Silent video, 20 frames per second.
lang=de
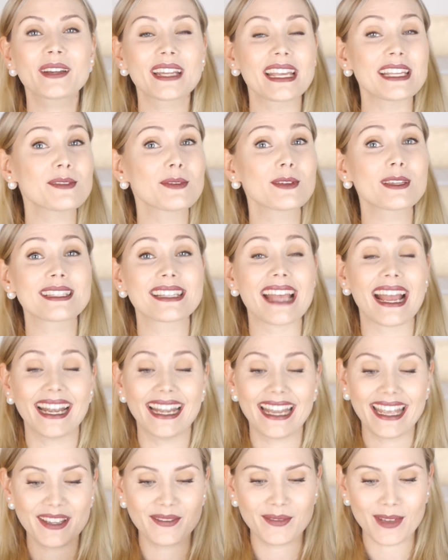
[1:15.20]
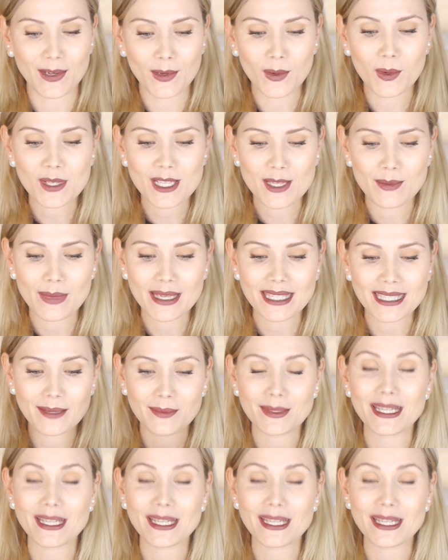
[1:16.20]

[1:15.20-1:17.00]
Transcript: Und jetzt würde ich sagen, legen wir los mit